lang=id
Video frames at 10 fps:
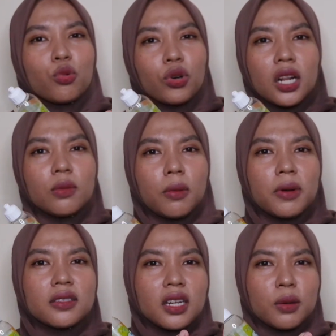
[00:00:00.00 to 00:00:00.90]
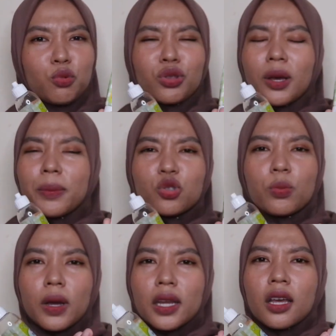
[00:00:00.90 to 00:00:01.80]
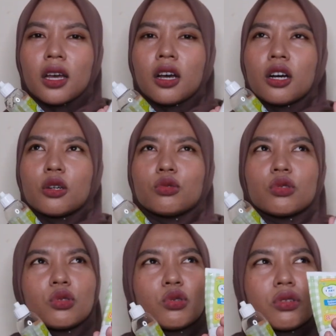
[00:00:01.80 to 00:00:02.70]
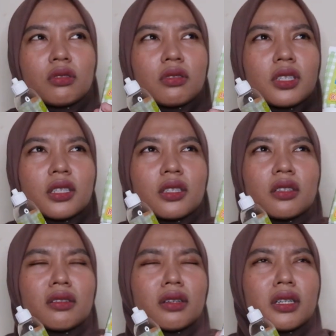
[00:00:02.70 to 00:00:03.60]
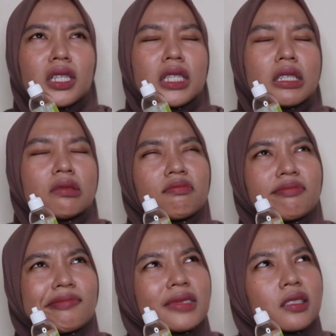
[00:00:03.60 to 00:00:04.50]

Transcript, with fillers: murah 15.000 tapi cuman untuk um,